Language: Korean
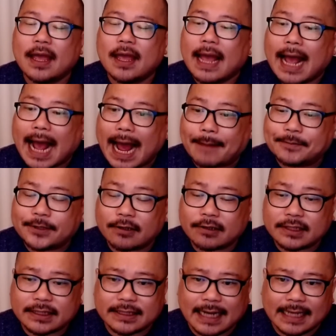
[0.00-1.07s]
앞서
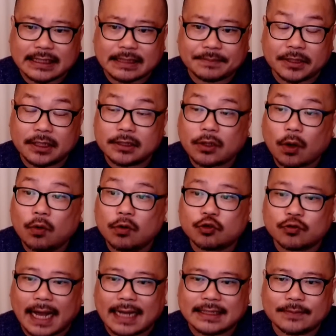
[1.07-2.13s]
지난 10일
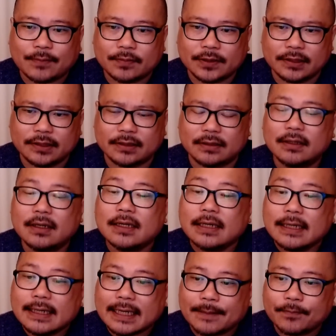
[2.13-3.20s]
서울중앙지법은
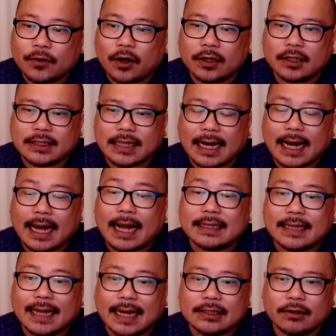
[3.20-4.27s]
김건희 여사가
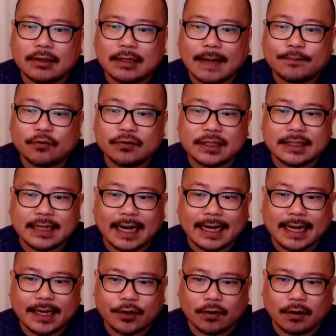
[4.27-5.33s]
대선을 앞둔 지난해
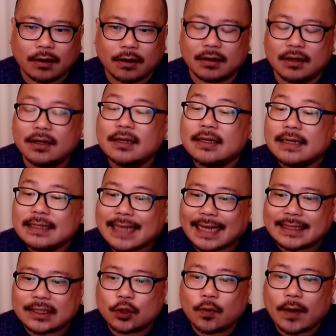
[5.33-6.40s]
1월
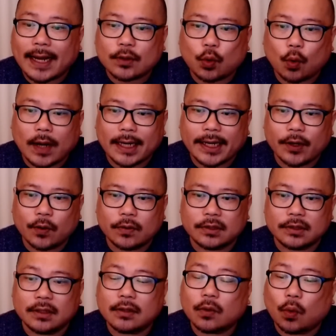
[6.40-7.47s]
자신과의 통화
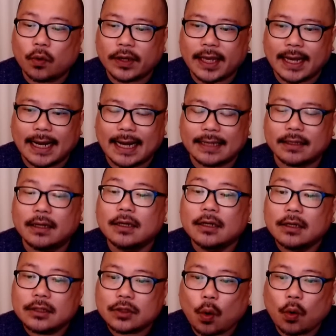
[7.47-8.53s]
내용을 공개한
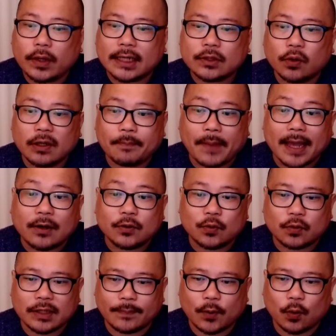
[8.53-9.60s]
서울의 소리 백은종
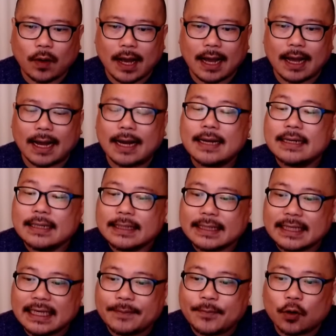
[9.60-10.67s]
대표와
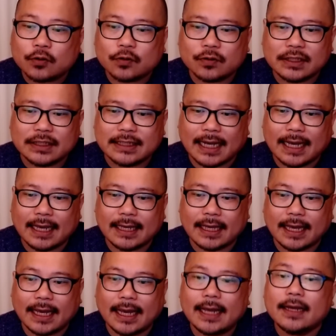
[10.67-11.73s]
이명수
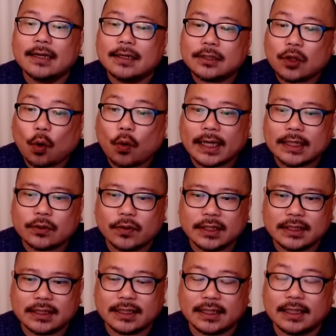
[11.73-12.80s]
기자에게 서울의 소리
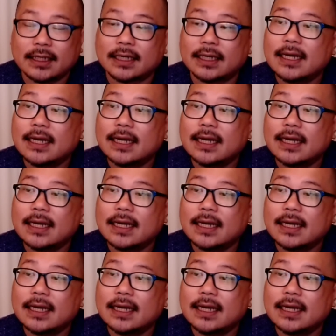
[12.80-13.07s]
측이